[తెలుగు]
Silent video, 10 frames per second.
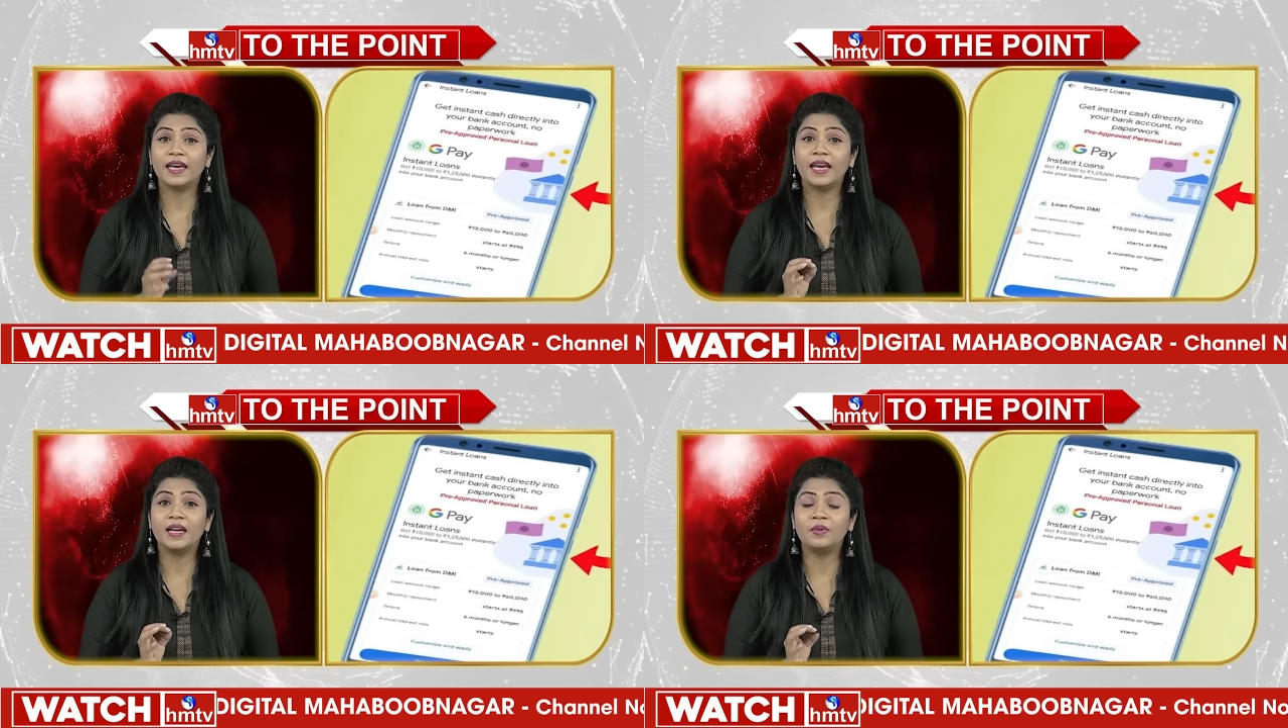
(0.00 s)

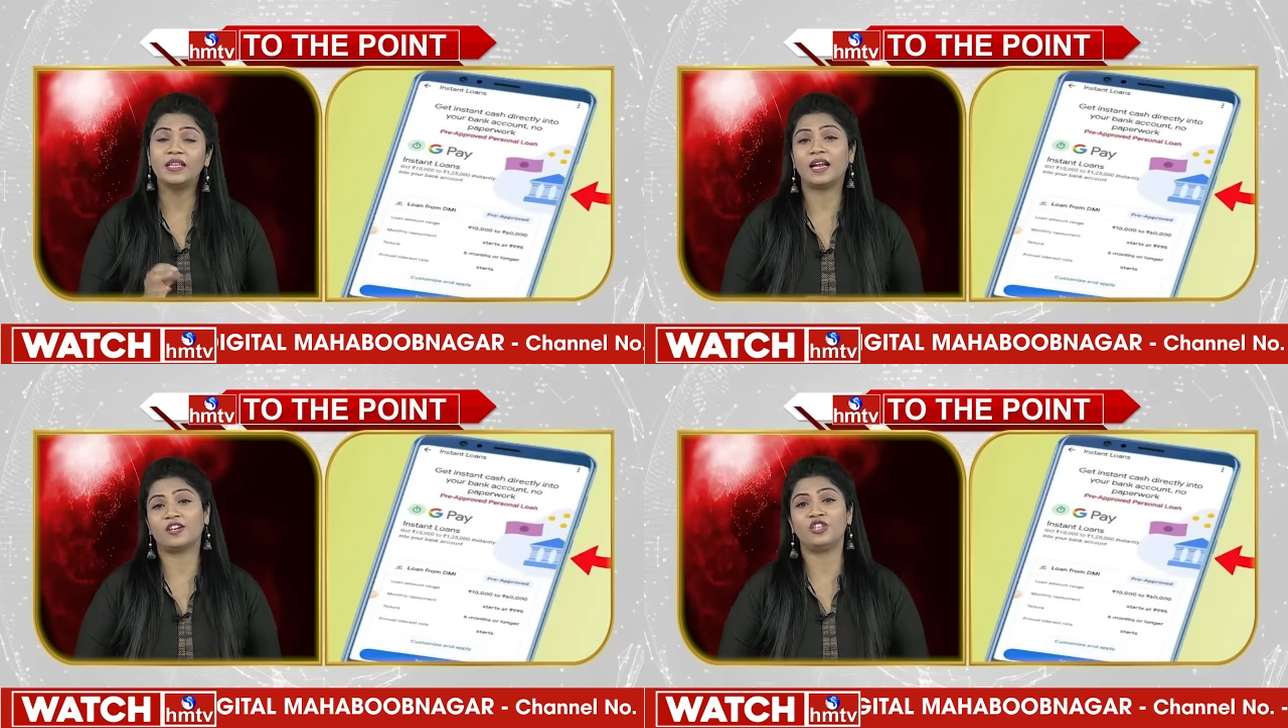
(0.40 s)
ఎనిమిది
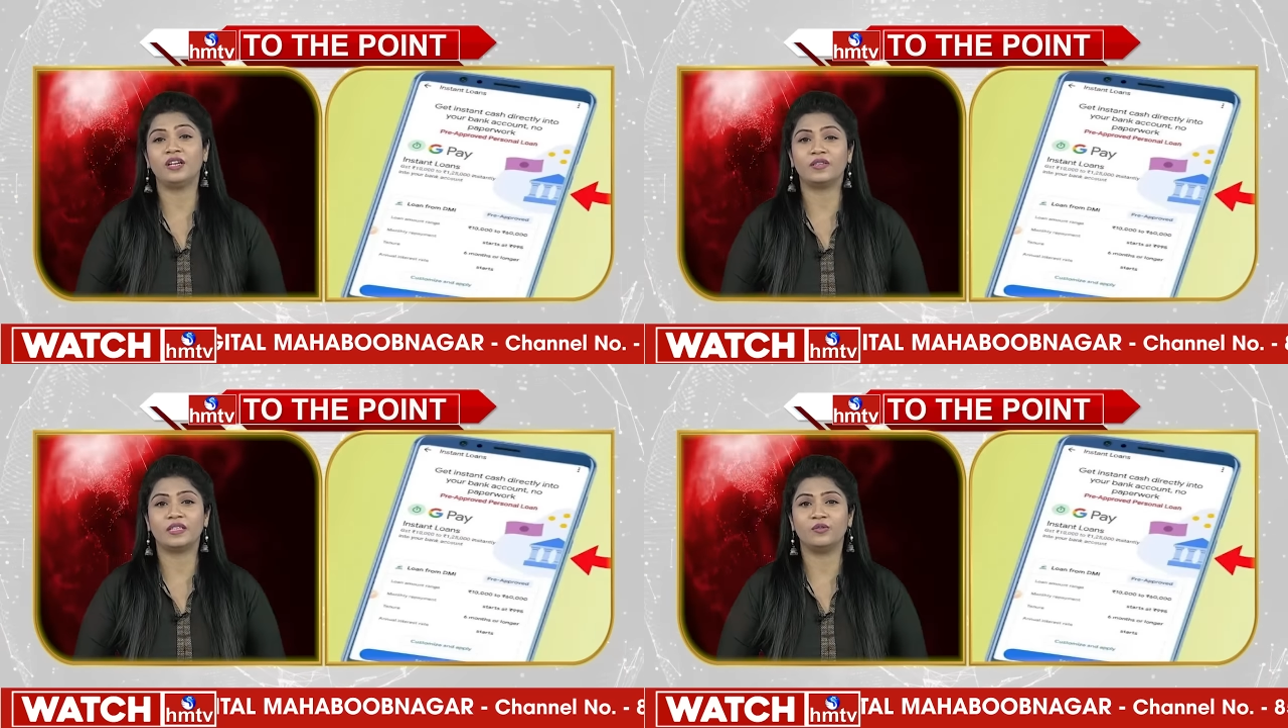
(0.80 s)
లక్షల
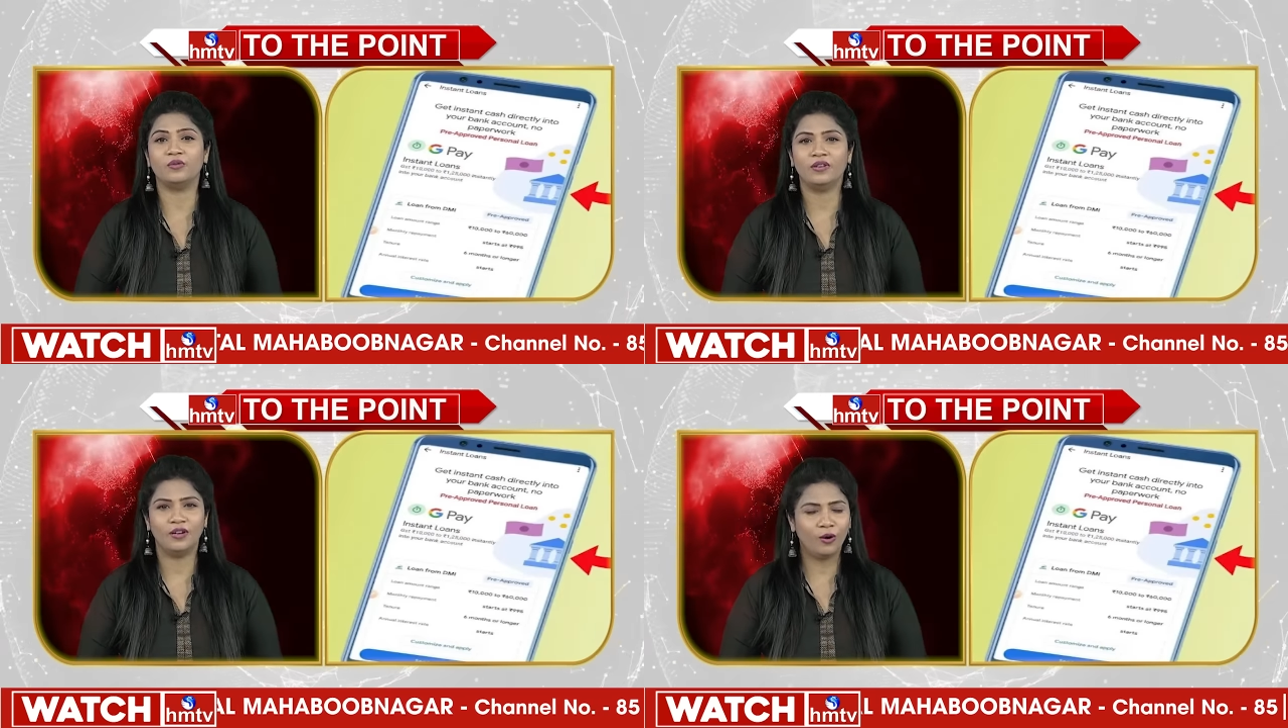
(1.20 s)
వరకు
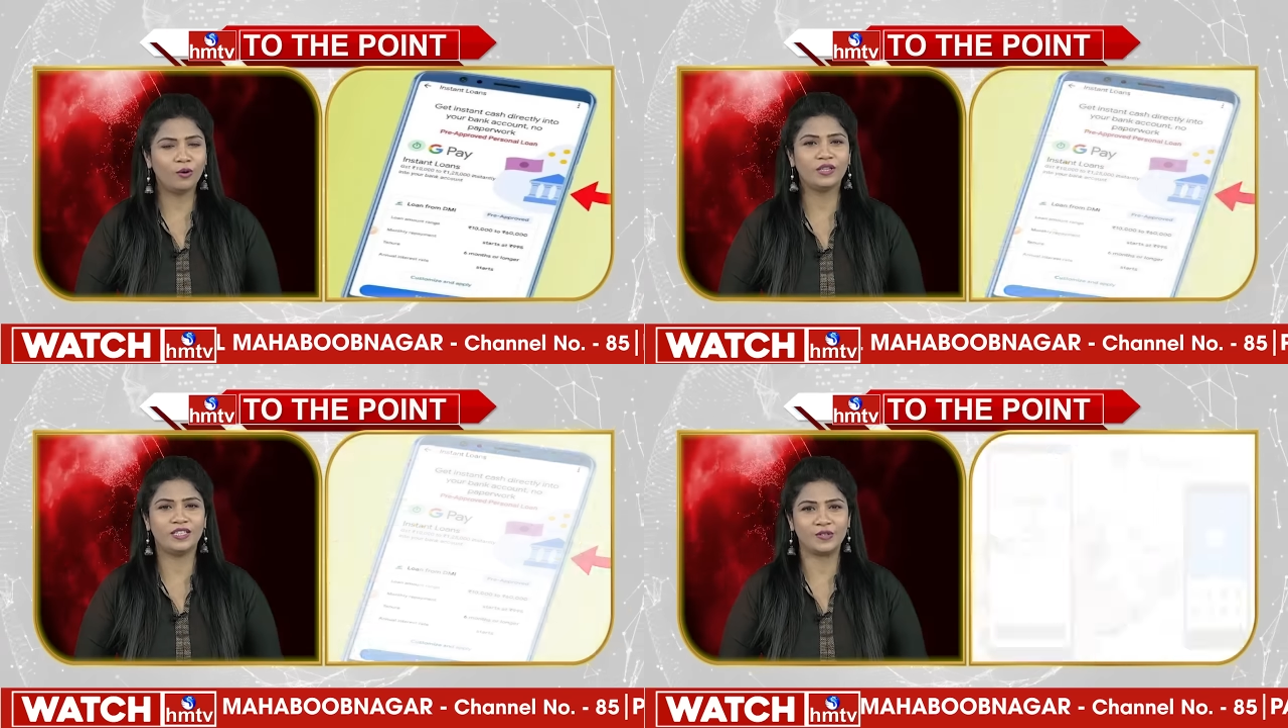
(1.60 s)

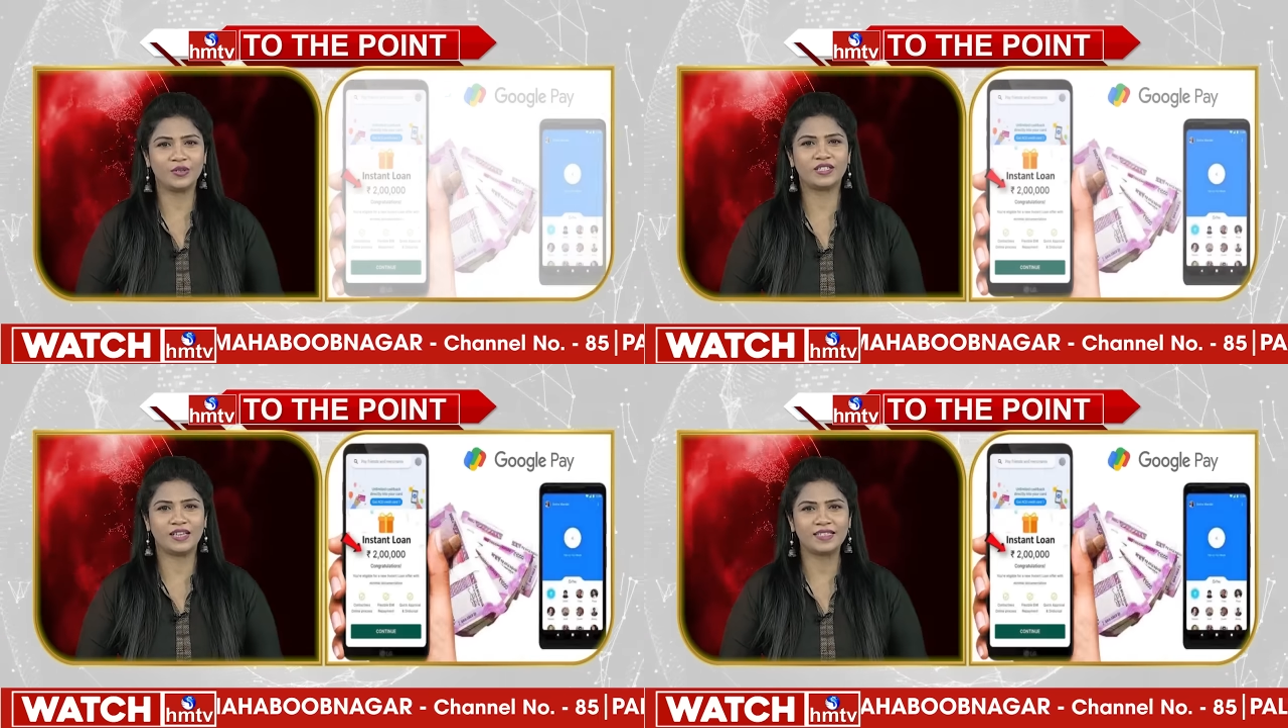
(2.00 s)
లోన్
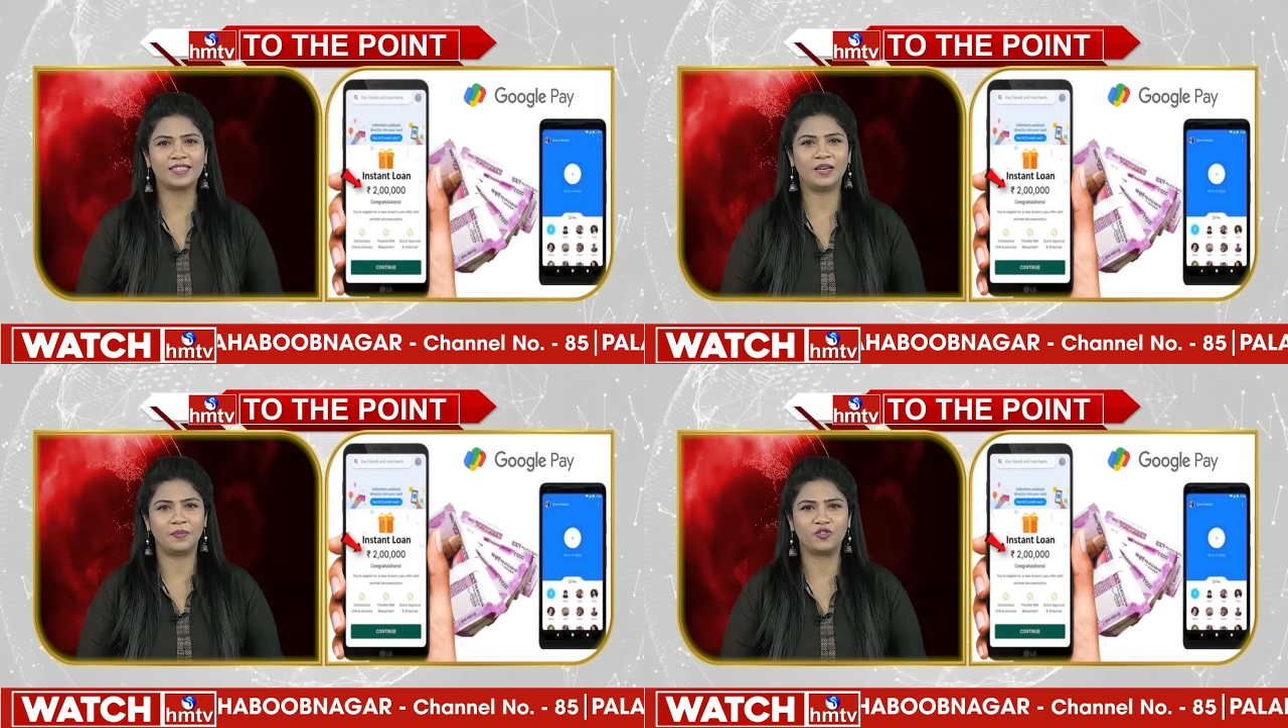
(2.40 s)
తీసుకునే ఛాన్స్
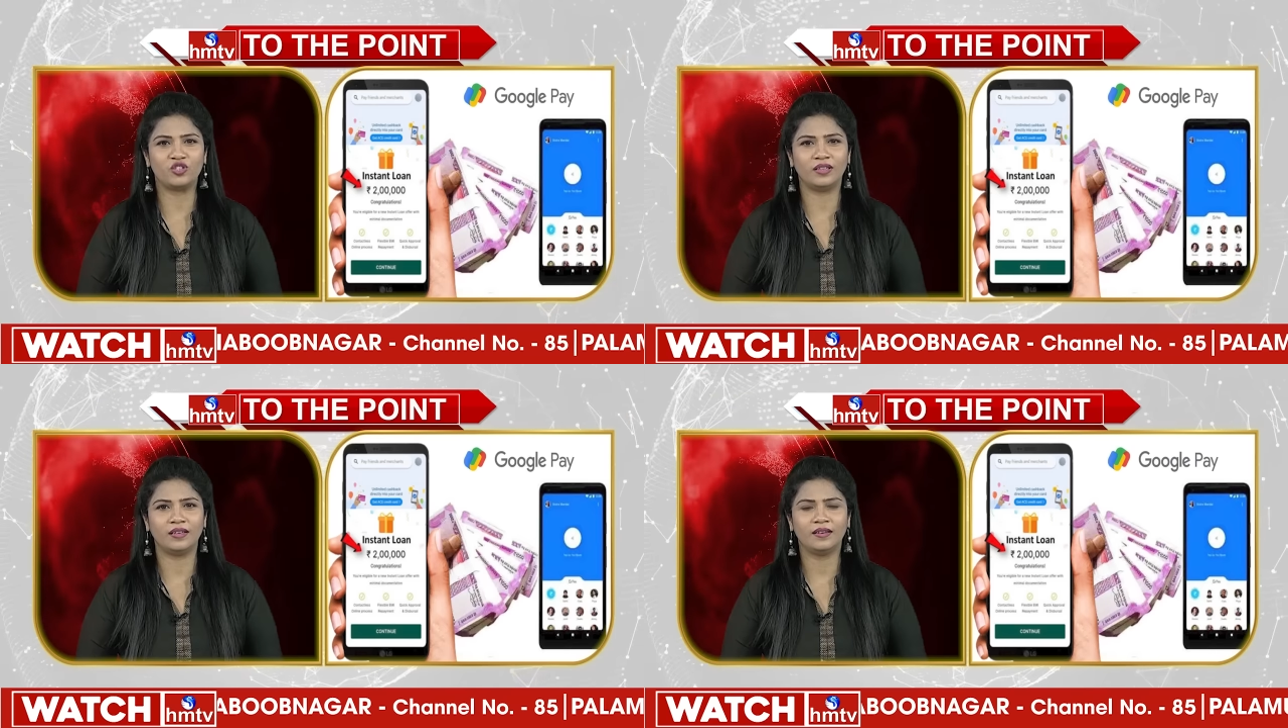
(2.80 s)
కల్పించింది